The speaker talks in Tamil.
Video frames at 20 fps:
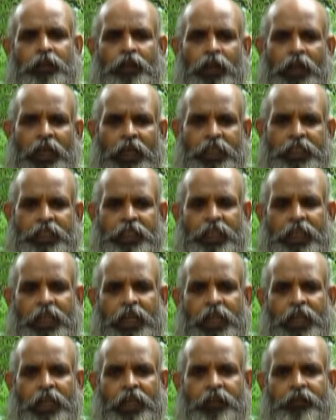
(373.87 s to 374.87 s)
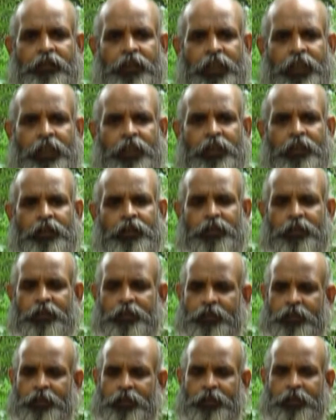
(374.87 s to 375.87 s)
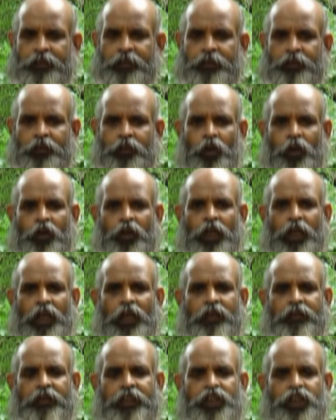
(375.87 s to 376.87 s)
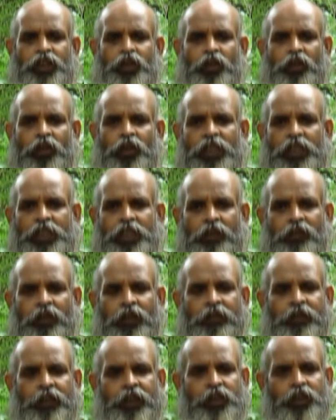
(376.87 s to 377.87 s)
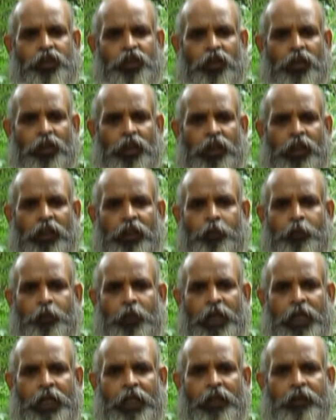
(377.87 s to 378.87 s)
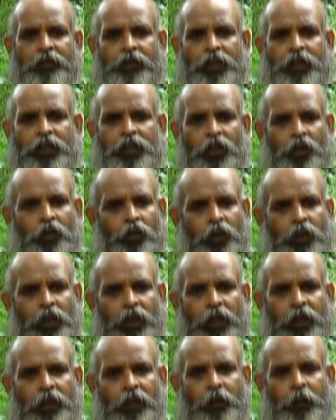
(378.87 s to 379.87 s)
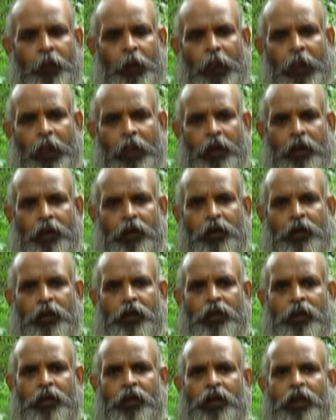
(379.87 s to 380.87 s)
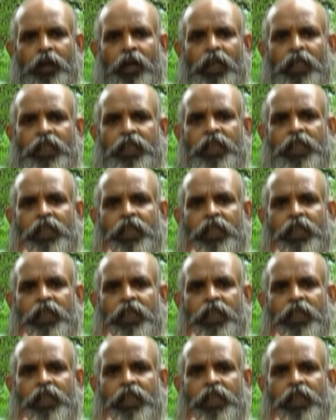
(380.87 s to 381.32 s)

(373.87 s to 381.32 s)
அரிசியை கழுவி குக்கரில் வச்சோ இல்லை ஸ்டவ்வில் வெடிச்சோ இல்லை பானையில் வெடிச்சோ கொடுக்குறாங்க அது